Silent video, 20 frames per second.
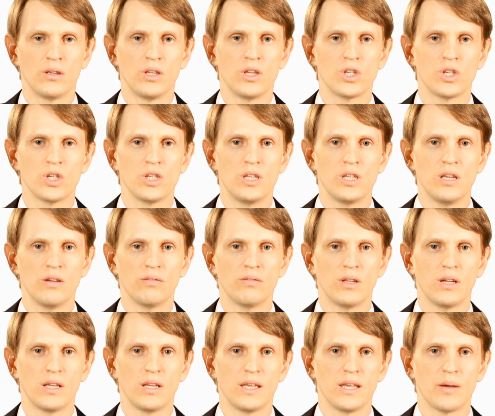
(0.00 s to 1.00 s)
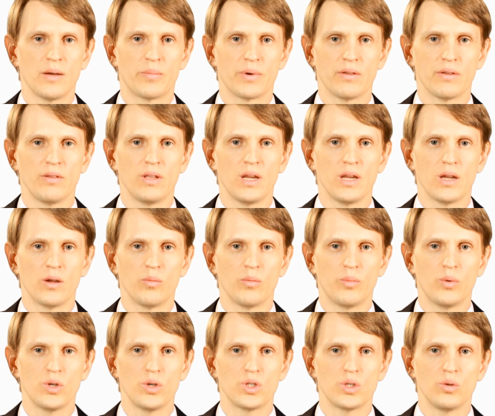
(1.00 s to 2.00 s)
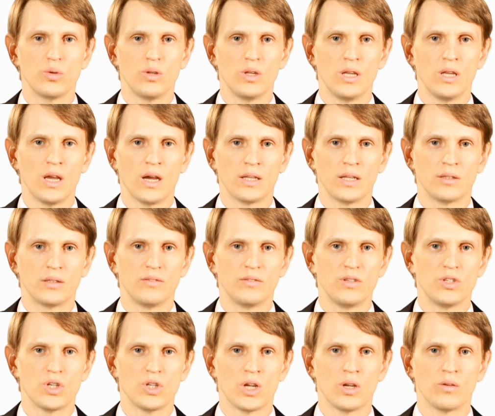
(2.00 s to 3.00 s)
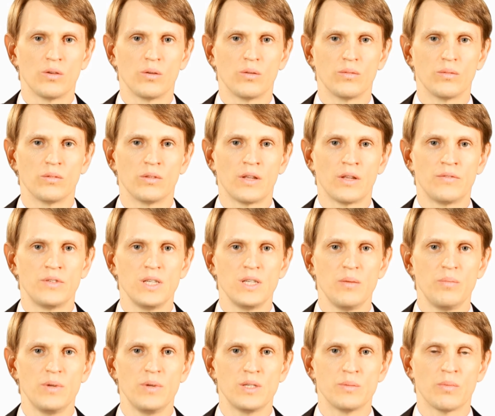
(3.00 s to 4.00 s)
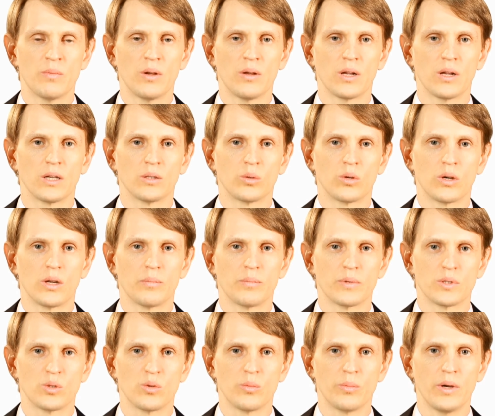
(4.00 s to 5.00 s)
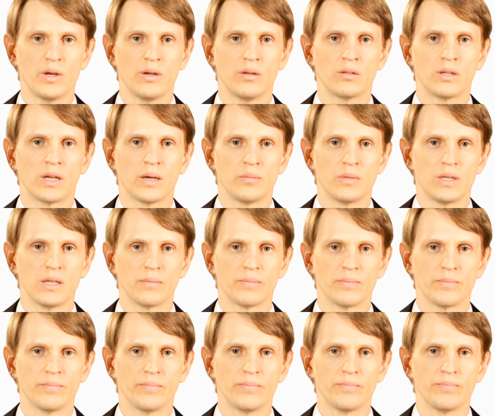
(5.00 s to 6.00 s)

Ежедневно я проверяю почту и отвечаю на все письма, которые поступают ко мне.